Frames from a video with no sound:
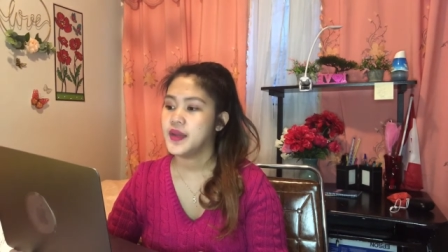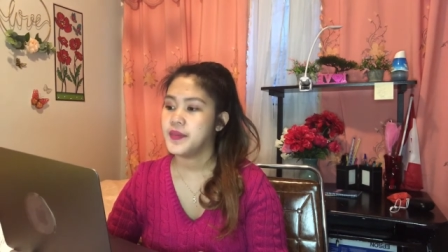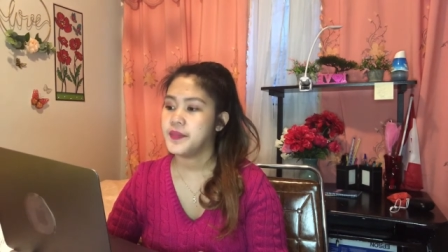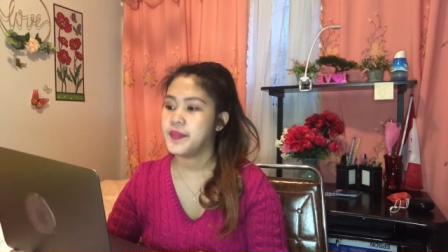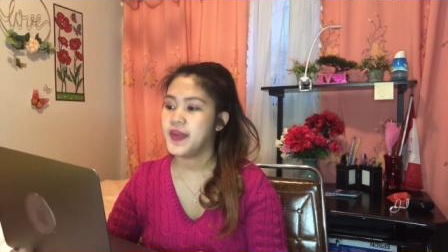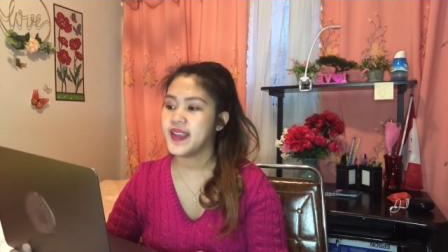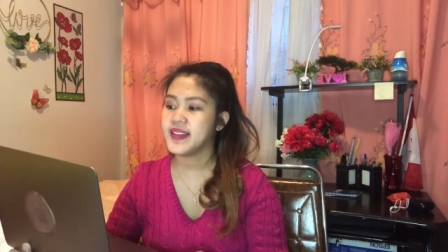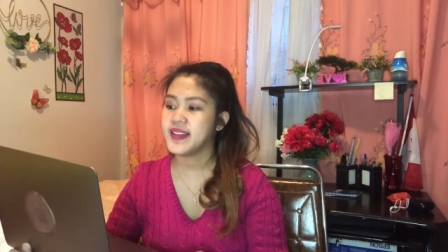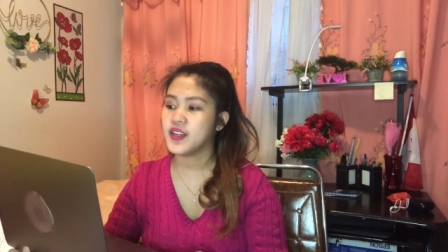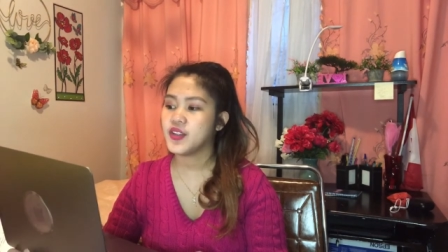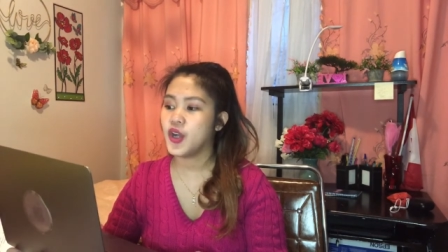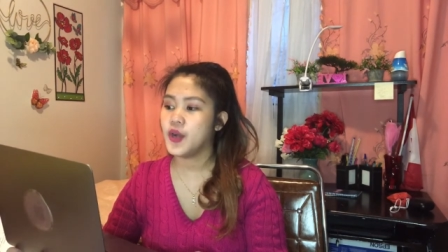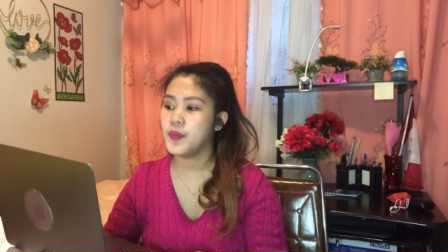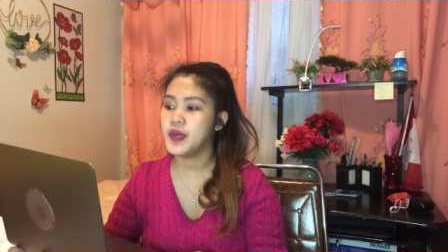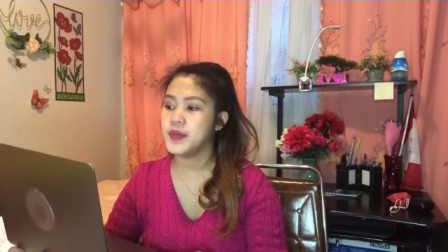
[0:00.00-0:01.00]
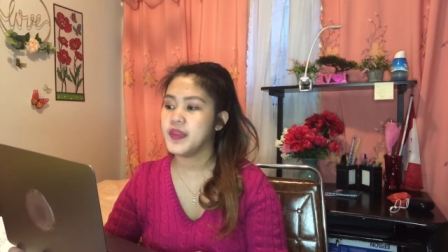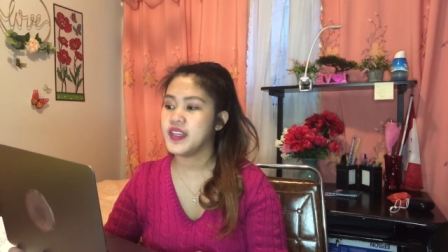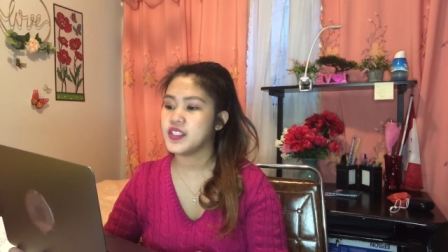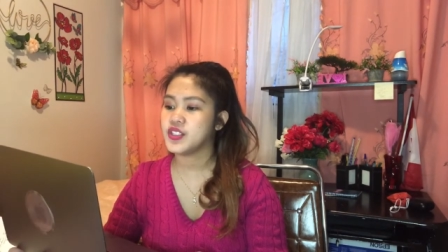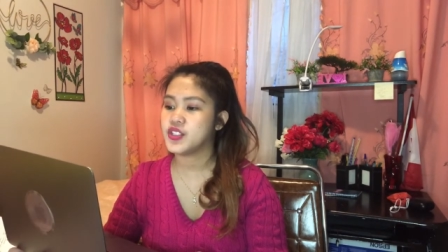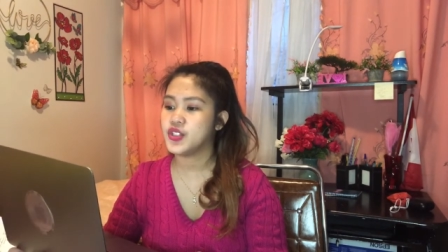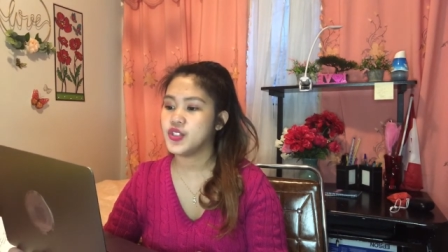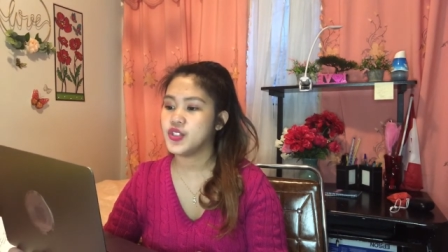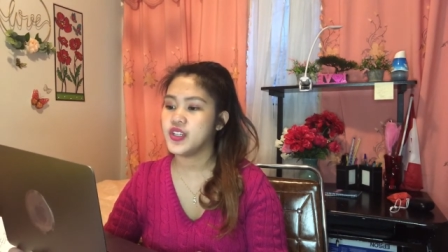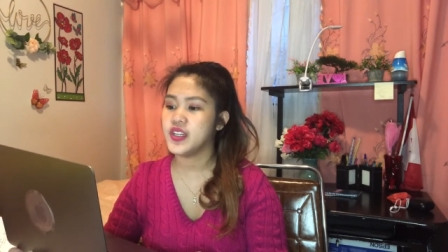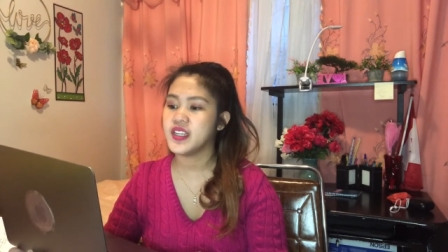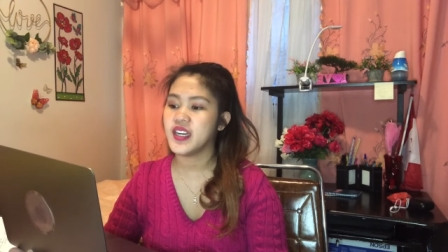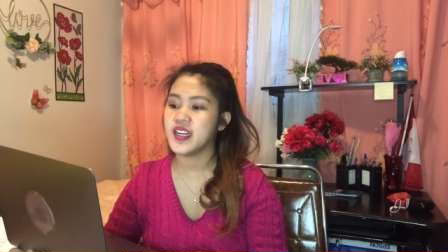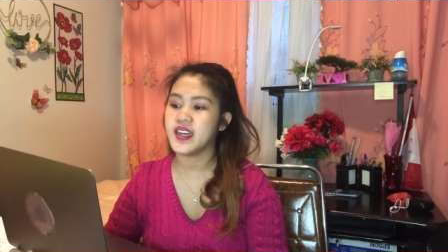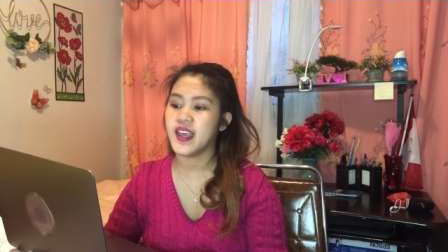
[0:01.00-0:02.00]
by the government
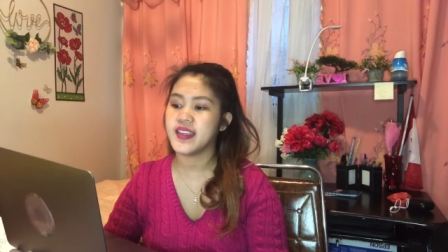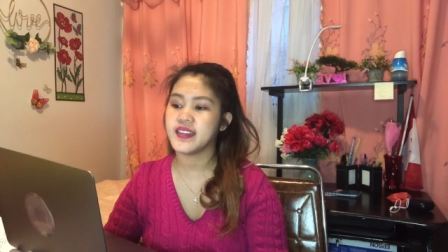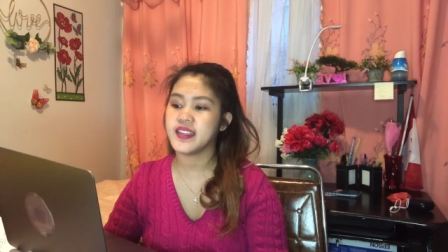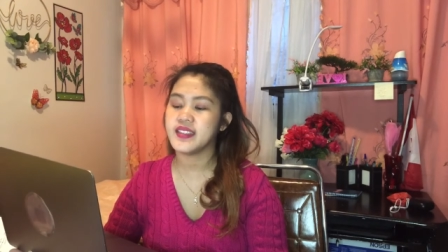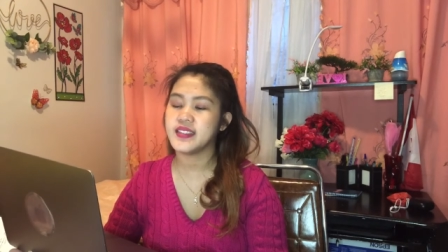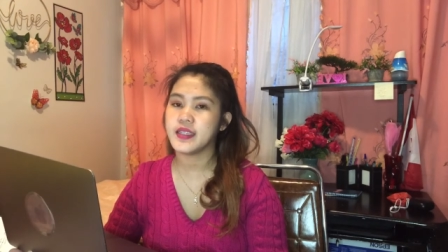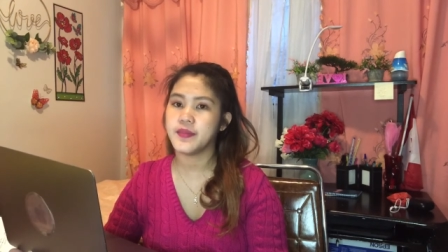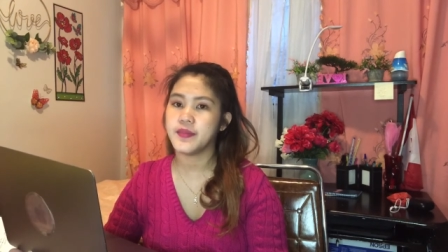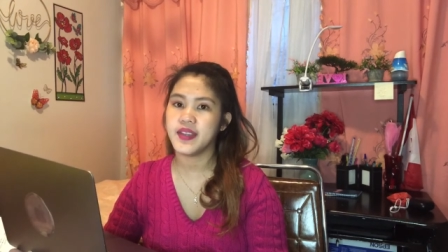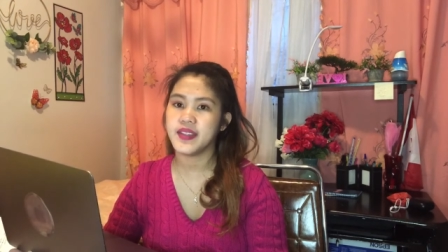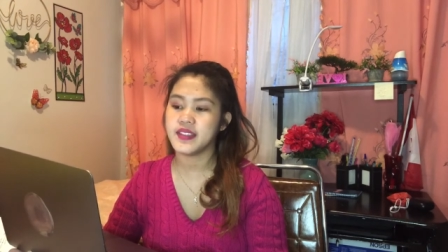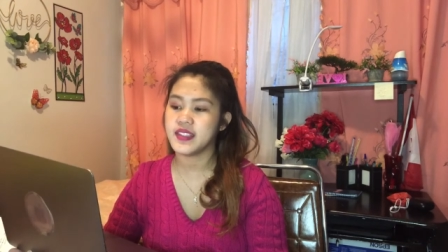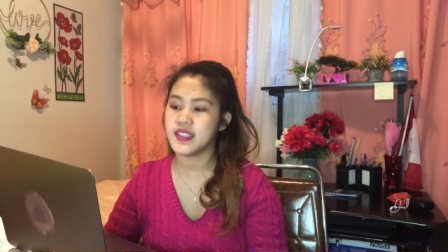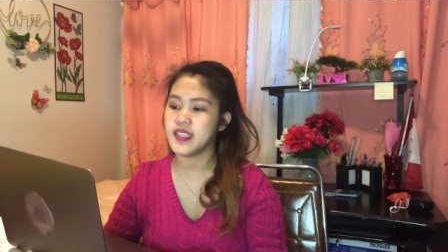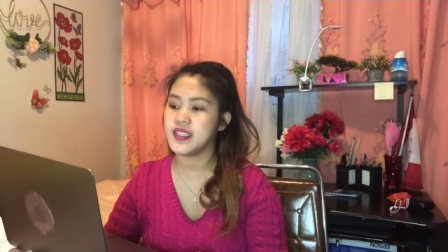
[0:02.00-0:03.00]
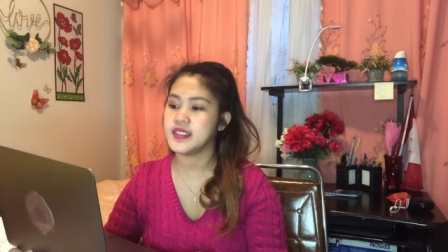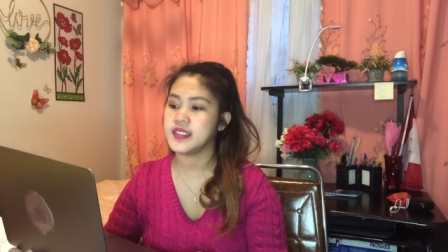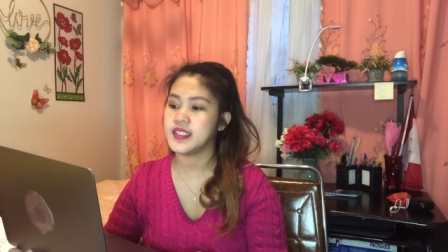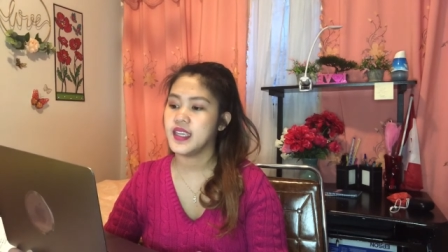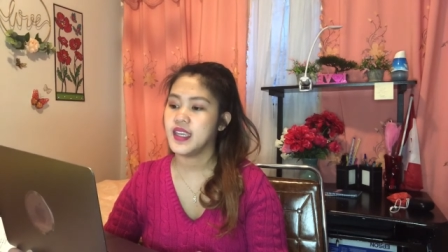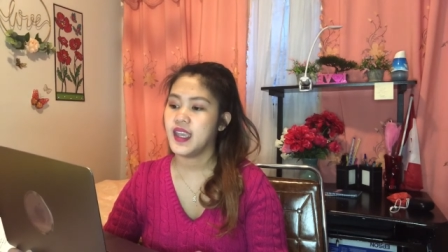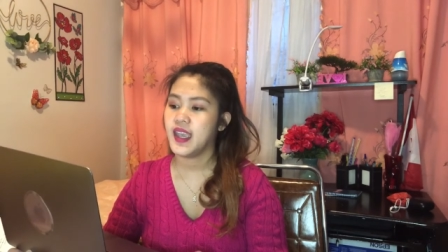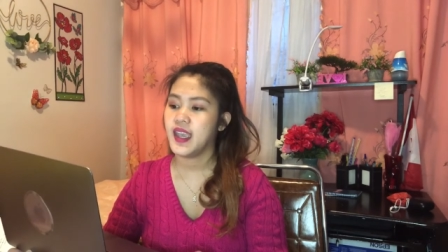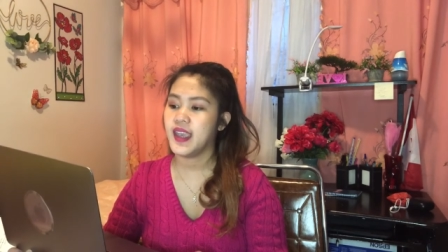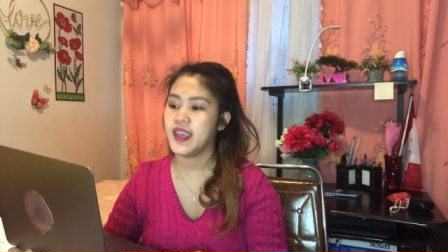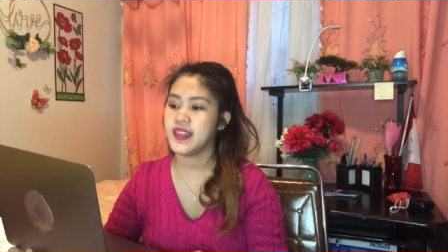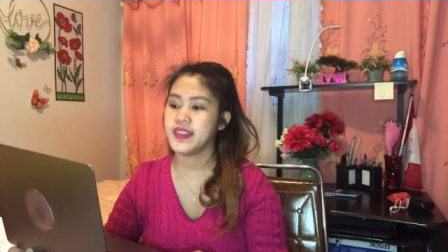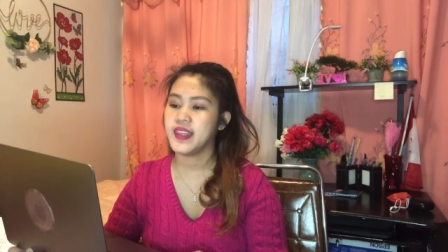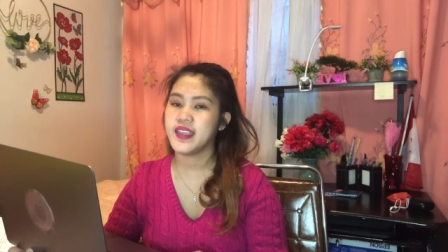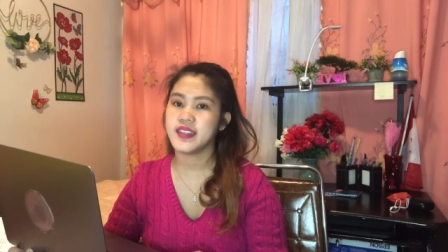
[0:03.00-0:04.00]
during the 1970s
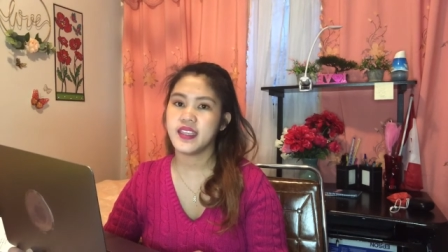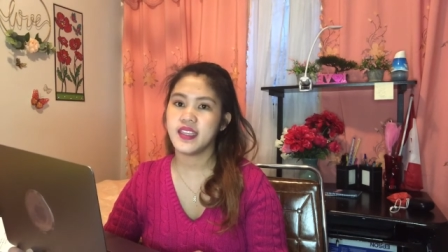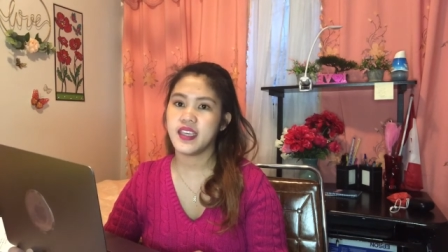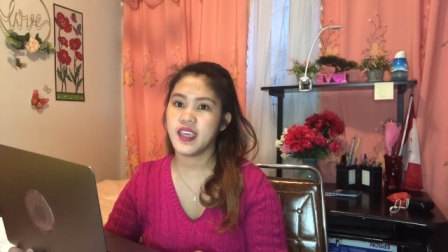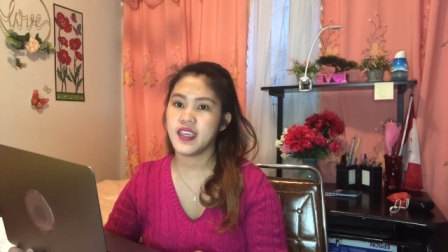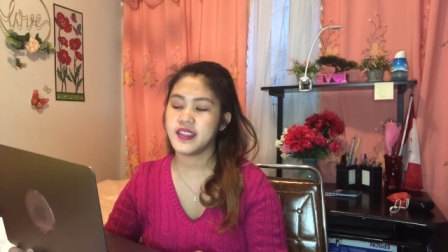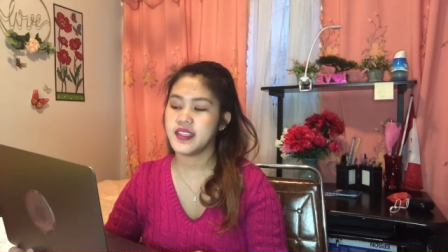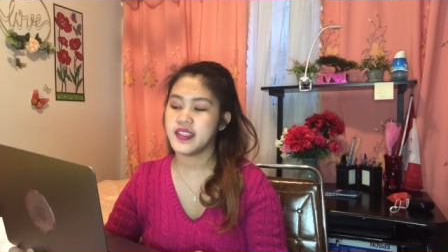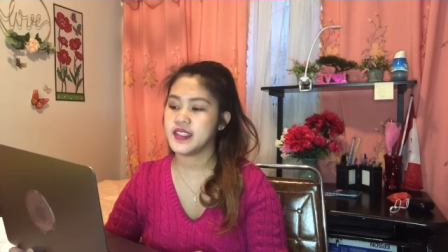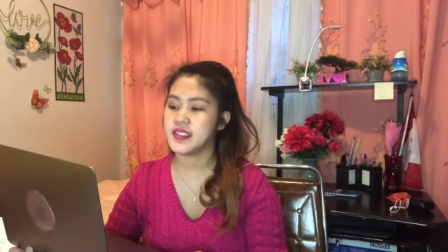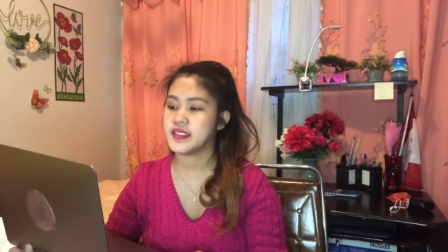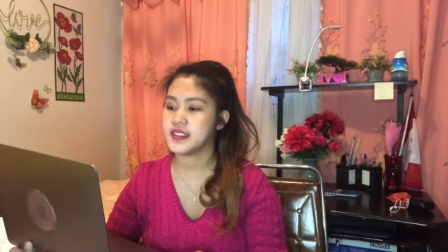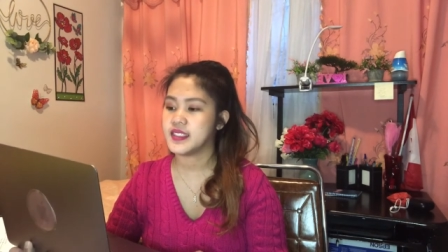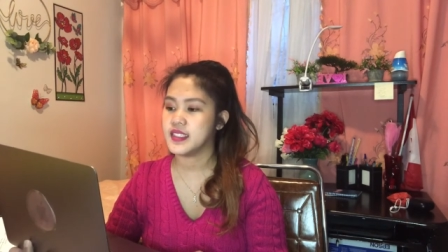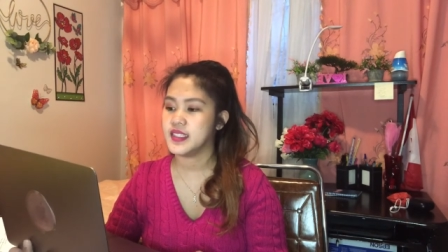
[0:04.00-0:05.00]
and 1980s.